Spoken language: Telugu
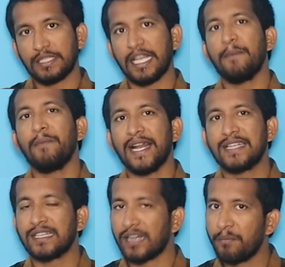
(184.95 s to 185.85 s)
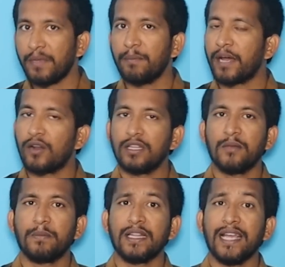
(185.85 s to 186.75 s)
సేమ్ ప్లేయర్స్ని నమ్మి బరిలో
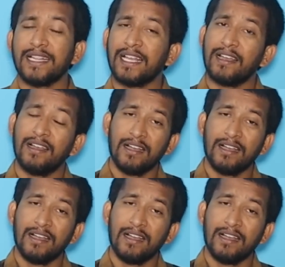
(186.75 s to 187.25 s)
దింపింది అయితే